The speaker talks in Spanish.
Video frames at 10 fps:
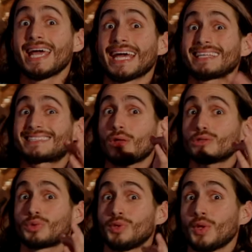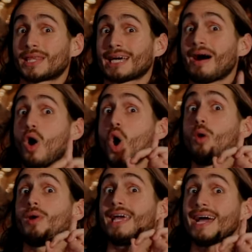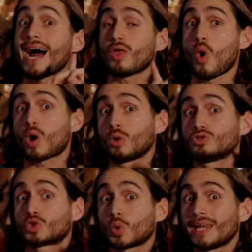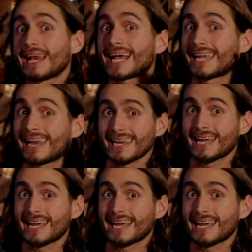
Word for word: Estados Unidos estaba obligado a construir el canal en